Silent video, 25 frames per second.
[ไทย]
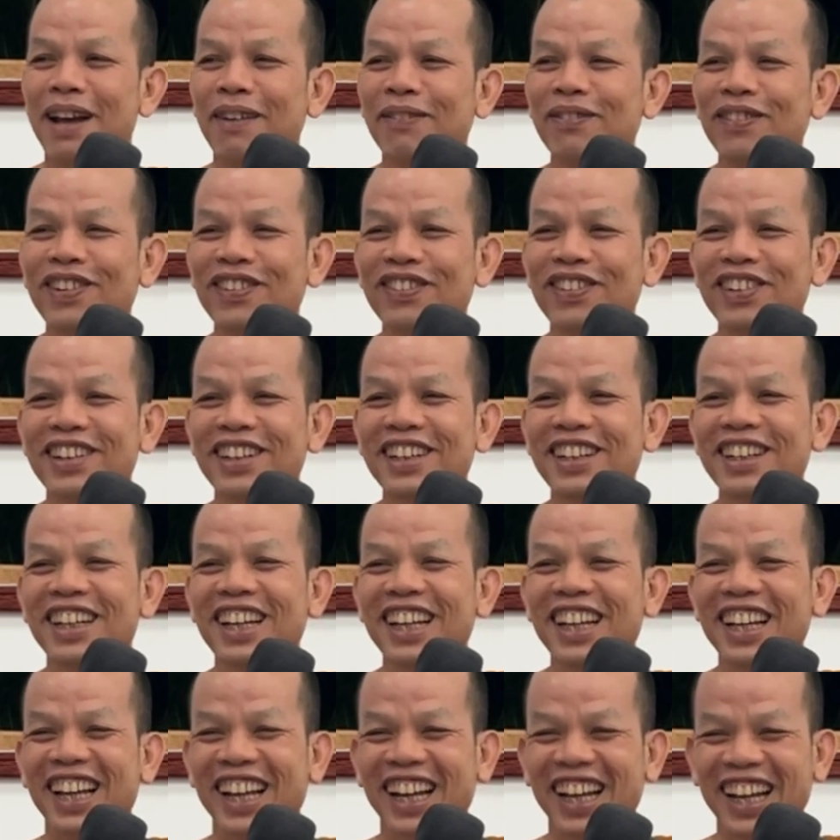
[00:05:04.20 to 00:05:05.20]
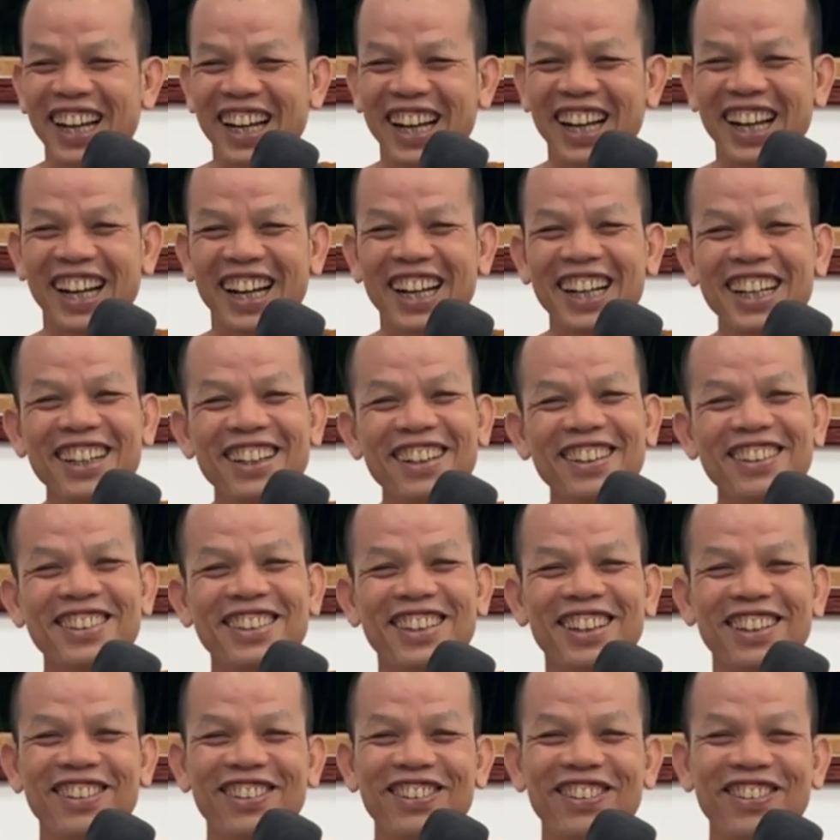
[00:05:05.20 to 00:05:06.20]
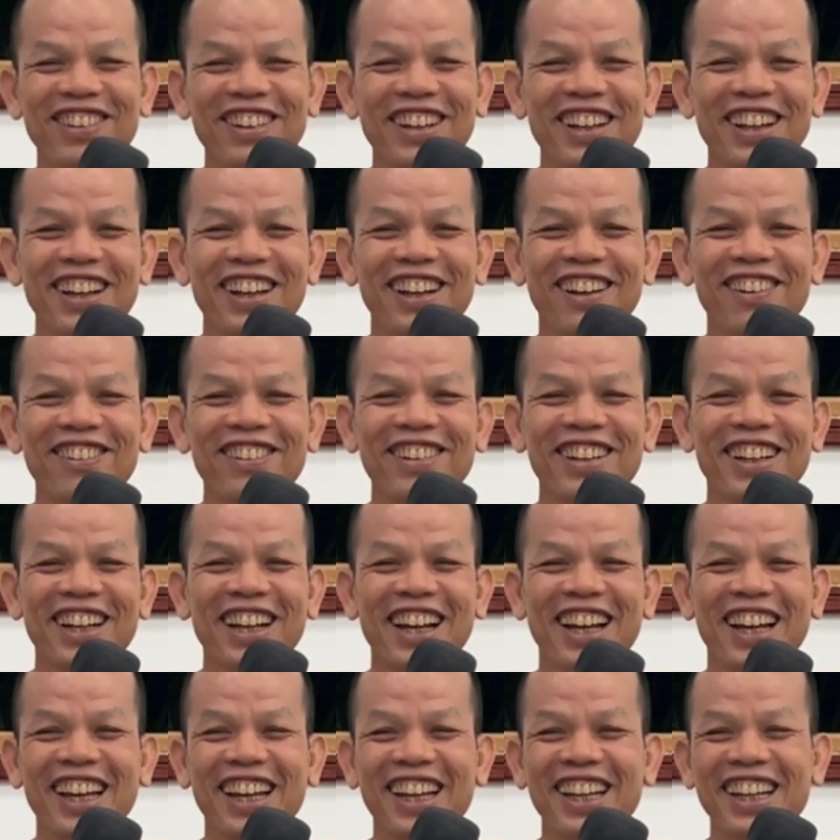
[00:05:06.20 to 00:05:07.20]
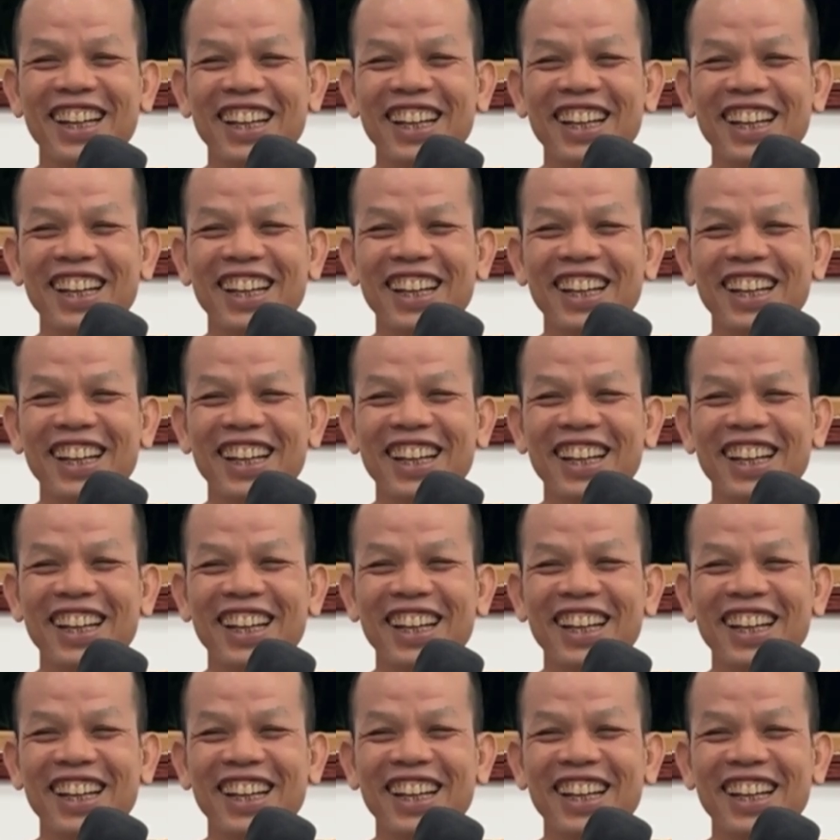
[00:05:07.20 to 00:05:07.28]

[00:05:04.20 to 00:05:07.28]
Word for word: ถามเรอสะดุดได้เฮาก็ได้